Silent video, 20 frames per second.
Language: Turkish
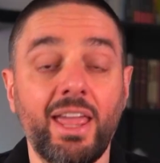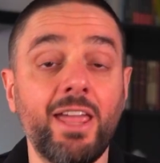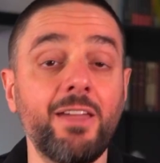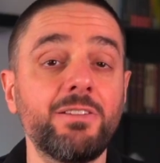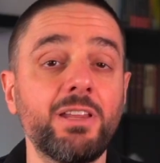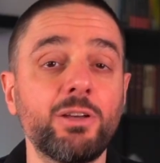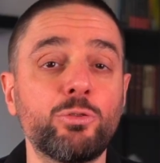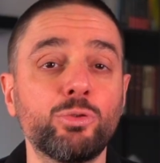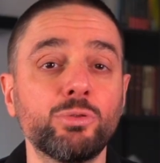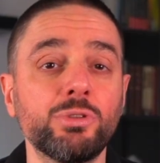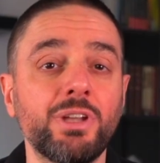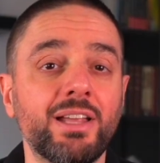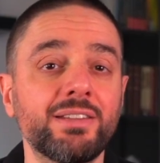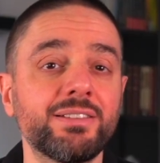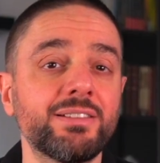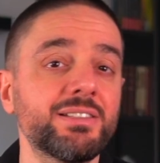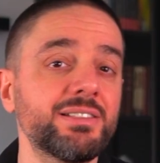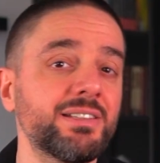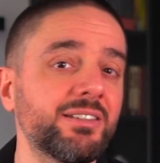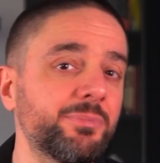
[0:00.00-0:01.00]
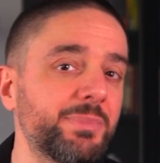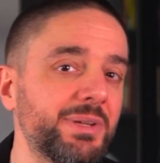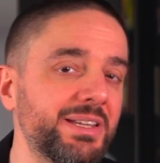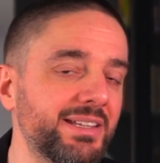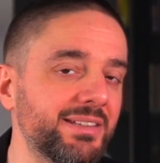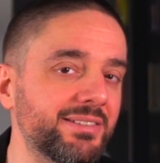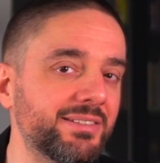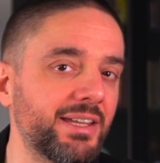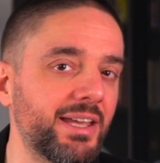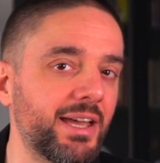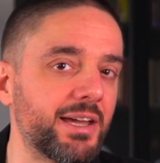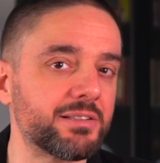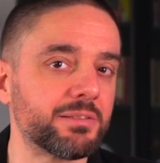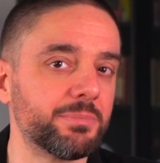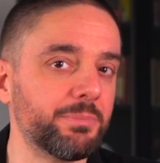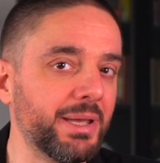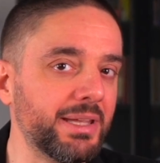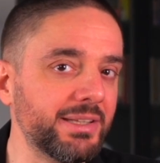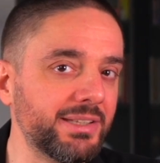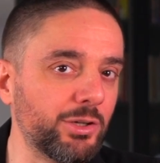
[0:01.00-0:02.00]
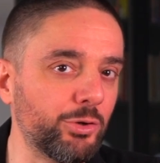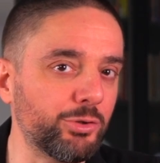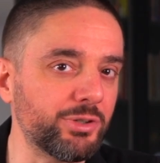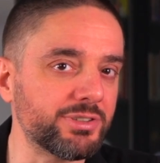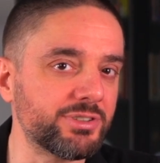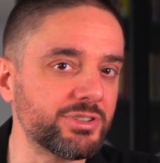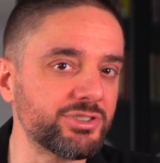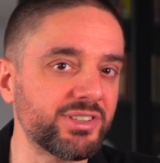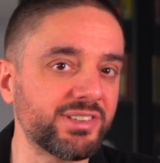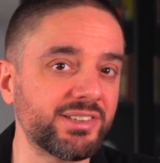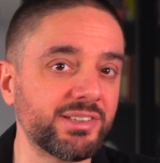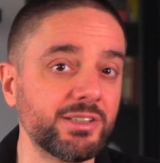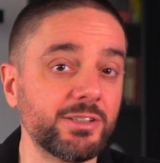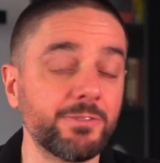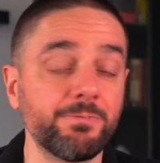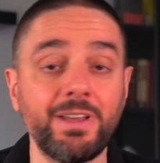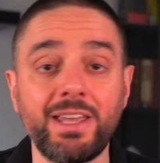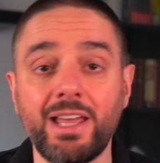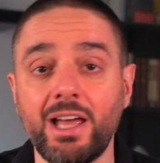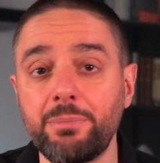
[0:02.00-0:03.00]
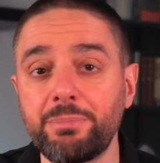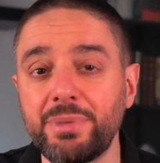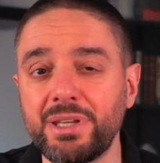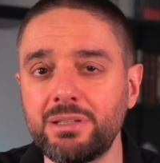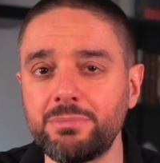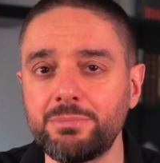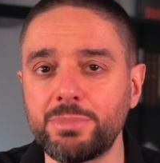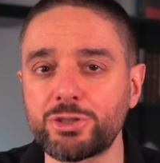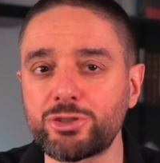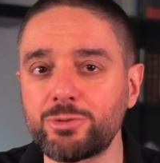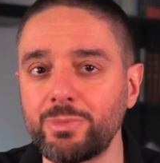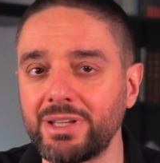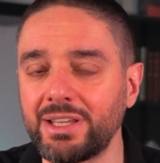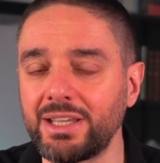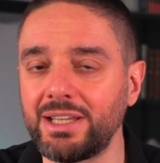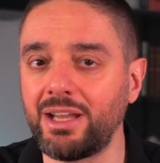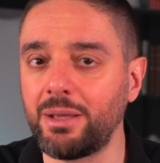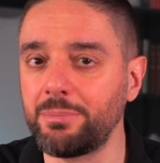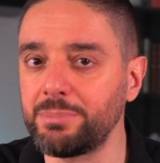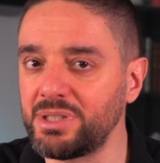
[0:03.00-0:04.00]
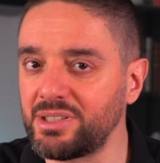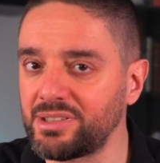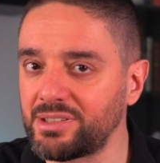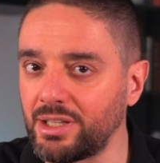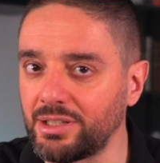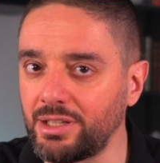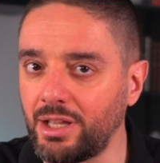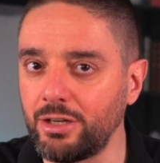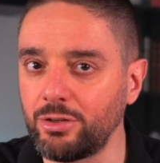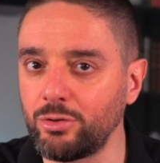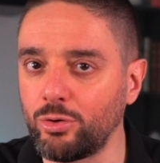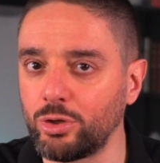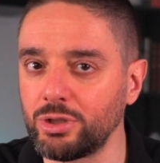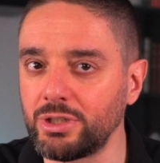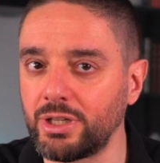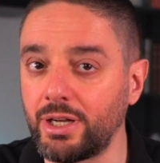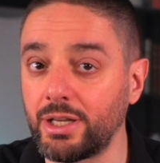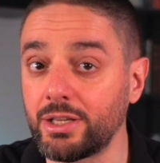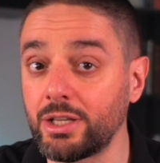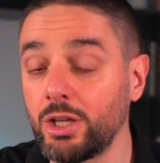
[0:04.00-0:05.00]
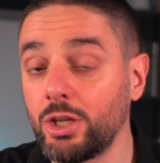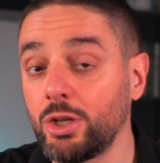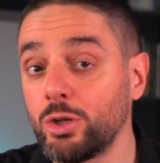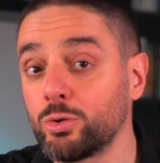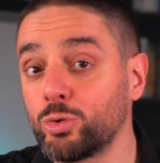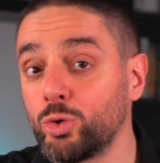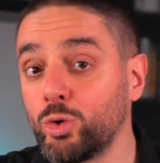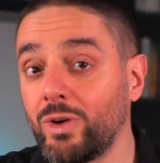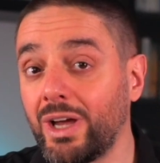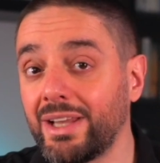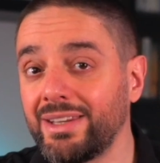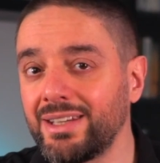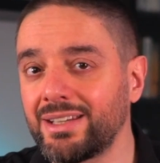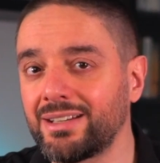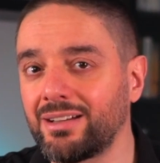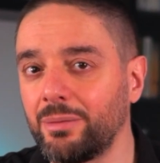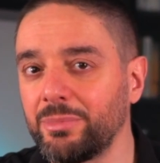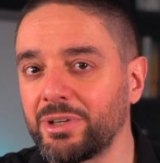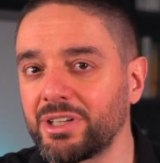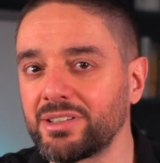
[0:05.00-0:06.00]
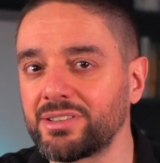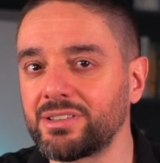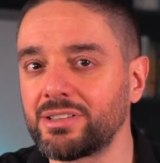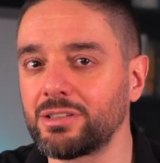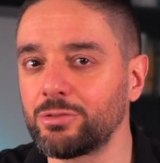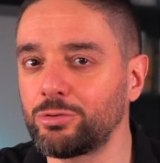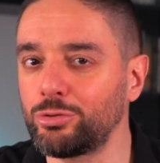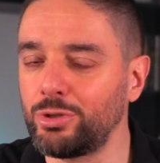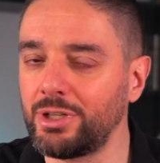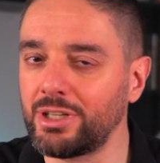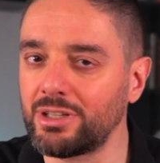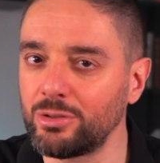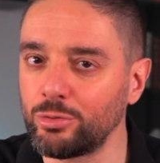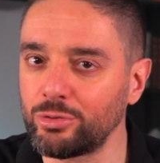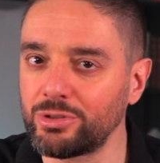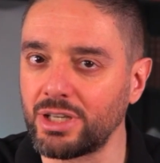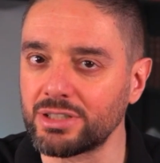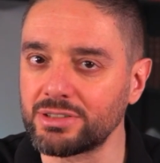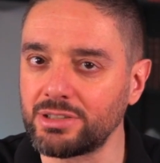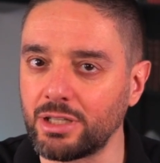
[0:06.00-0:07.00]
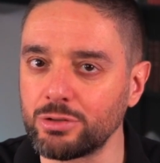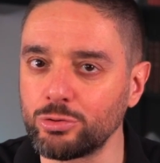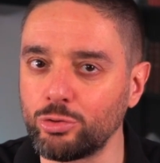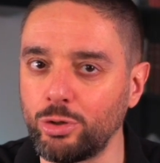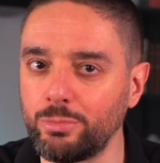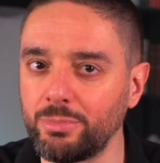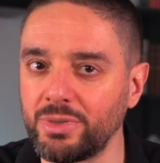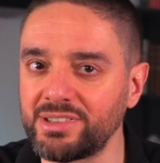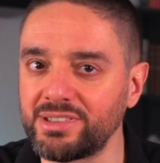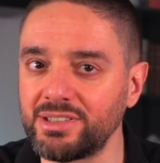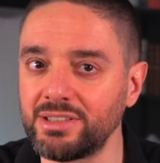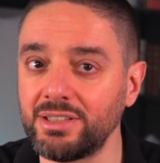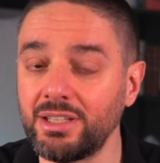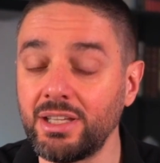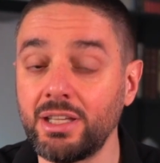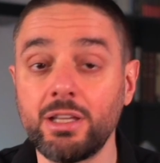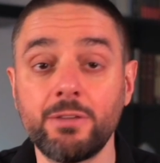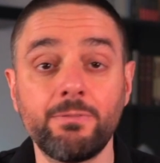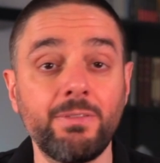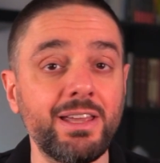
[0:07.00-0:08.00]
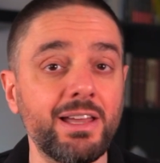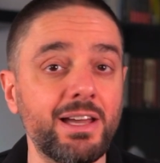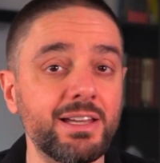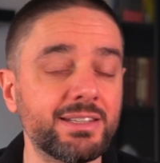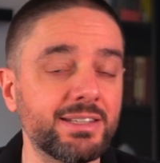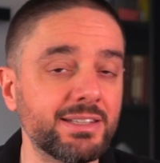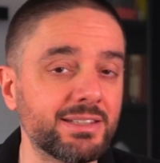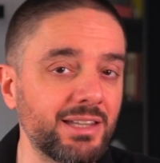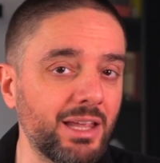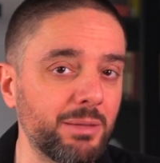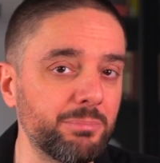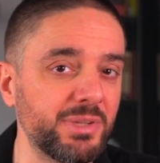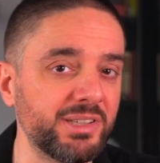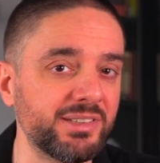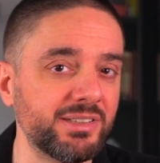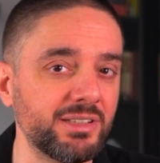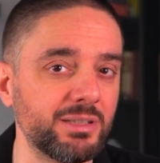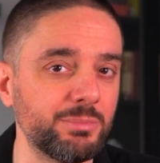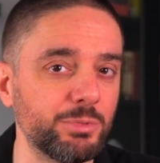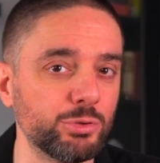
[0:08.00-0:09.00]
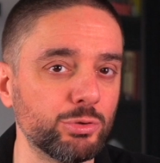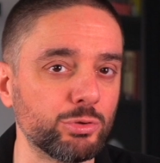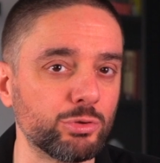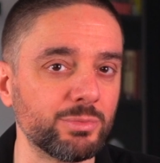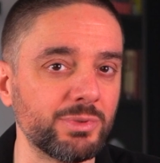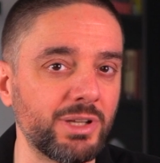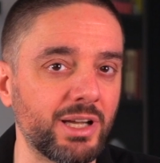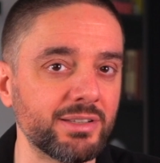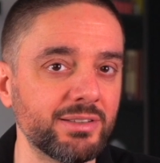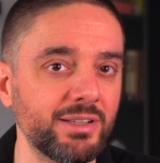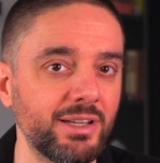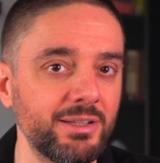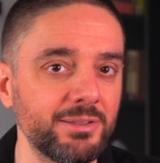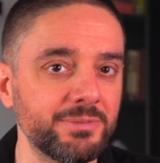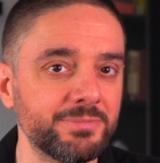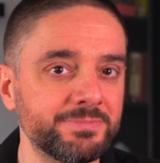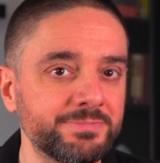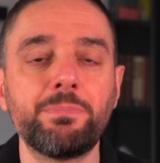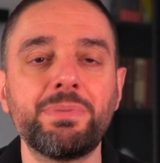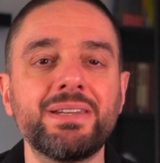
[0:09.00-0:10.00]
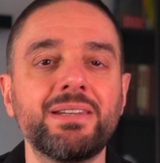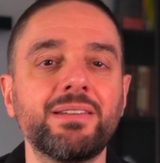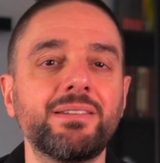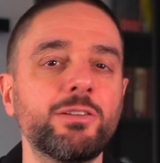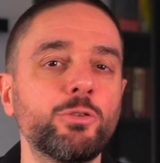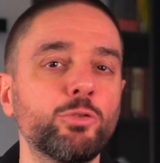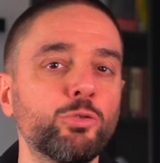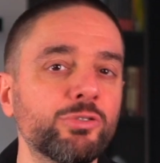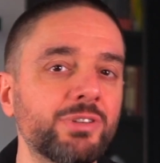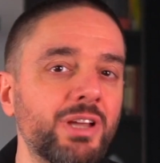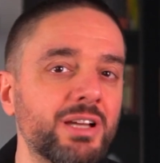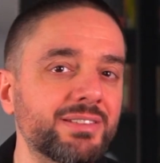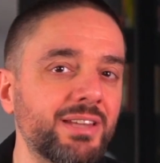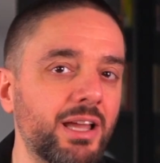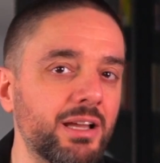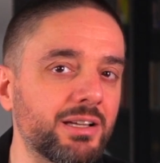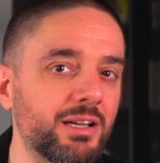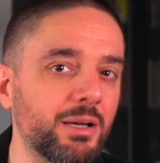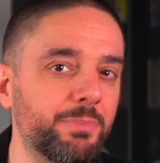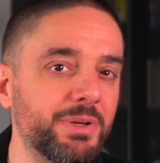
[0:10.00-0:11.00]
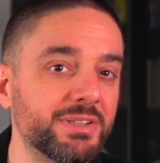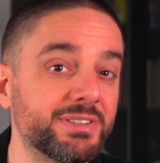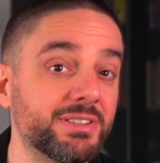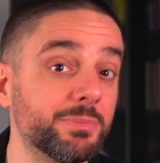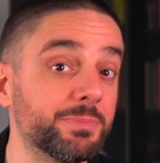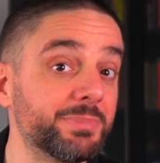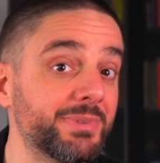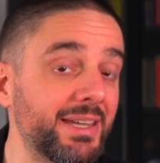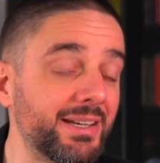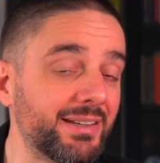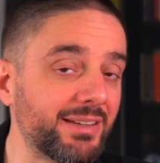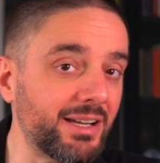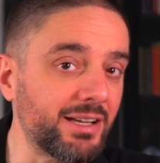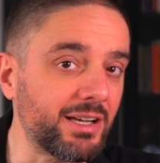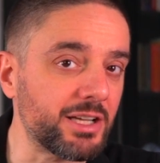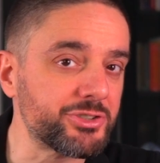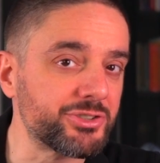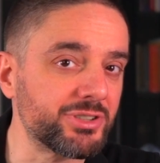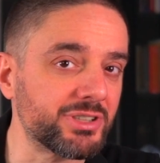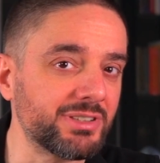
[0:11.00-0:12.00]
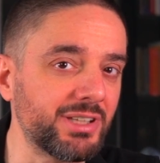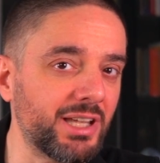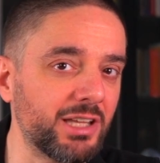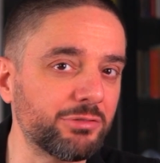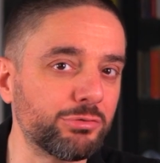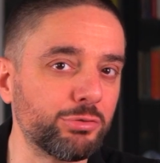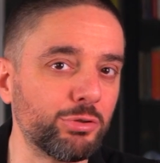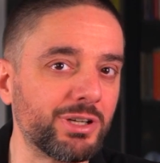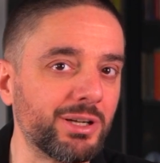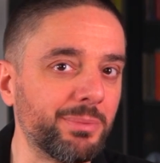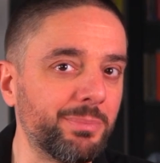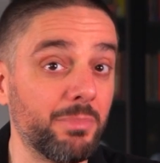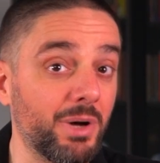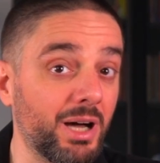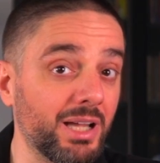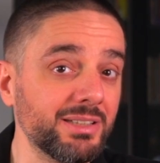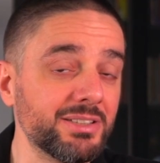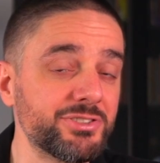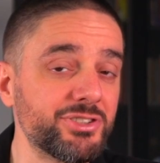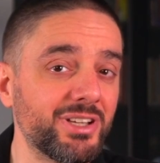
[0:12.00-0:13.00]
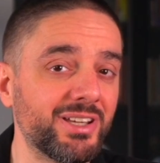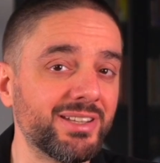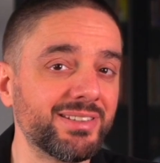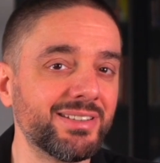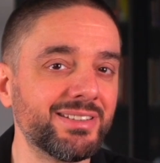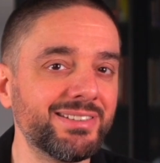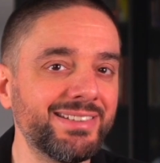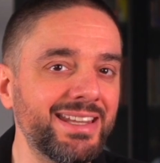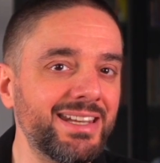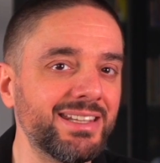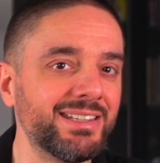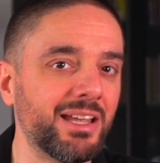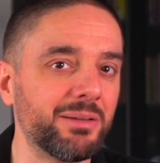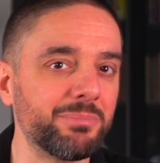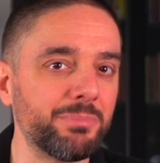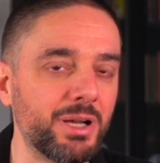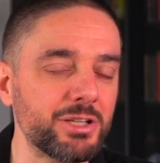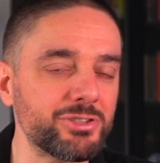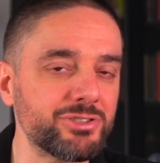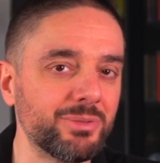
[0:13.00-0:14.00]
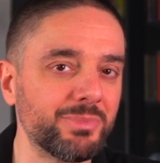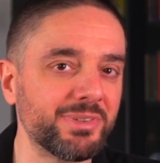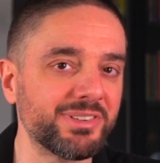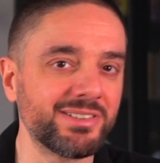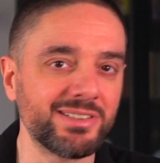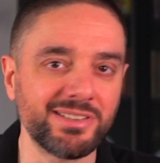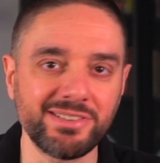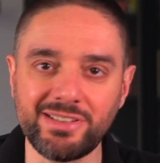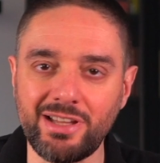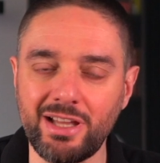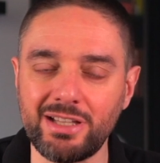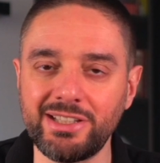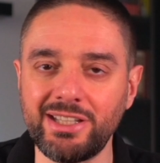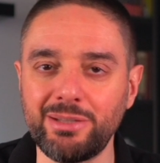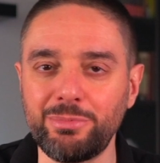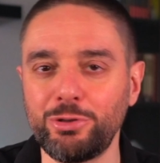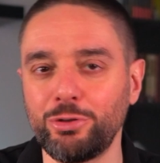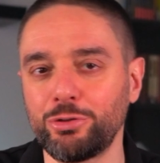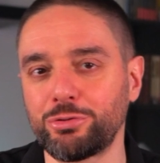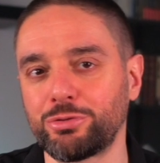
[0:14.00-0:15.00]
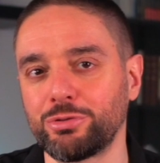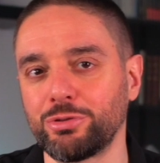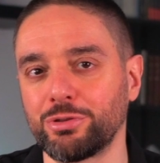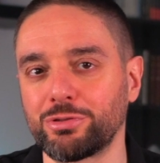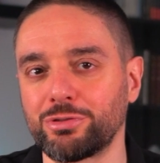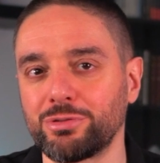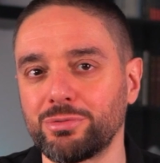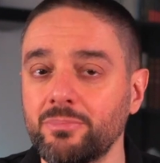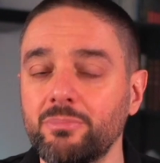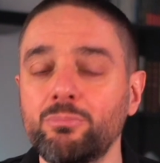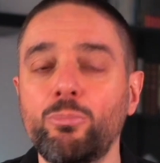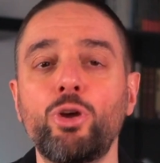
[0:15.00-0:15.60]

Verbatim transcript: Evde kullandığınız bilgisayar, medya oynatıcısı veya benim başıma gelen bir senaryo olarak güvenlik kamerasının sürekli uzaktan donması veya kilitlenmesi gibi durumlarda prizi uzaktan kapatıp tekrar açtıktan sonra bağlı cihazın yeniden başlamasını sağlayabiliyorsunuz.